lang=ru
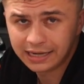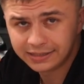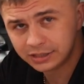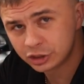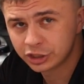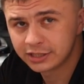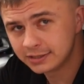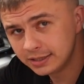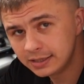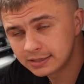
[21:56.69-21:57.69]

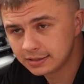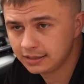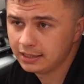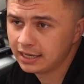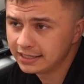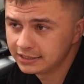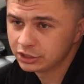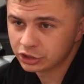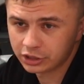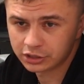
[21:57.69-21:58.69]
ID6X и
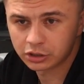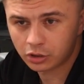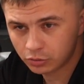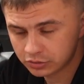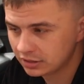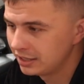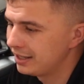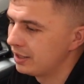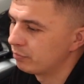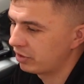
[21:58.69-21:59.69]
ID6 Cross,
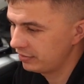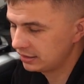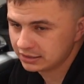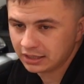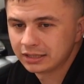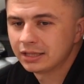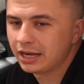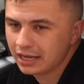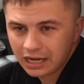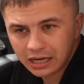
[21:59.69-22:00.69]
поверьте, это
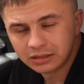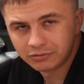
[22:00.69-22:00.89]
реально